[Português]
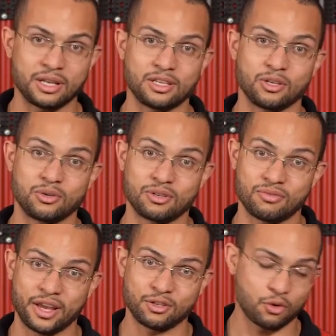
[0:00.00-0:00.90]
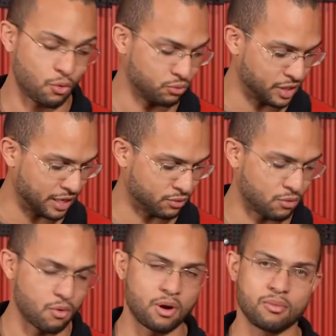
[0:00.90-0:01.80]
E se eu tiver esse contato
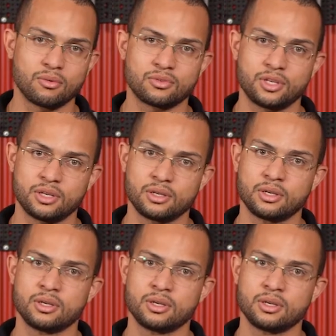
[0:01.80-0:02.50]
com a bronzina,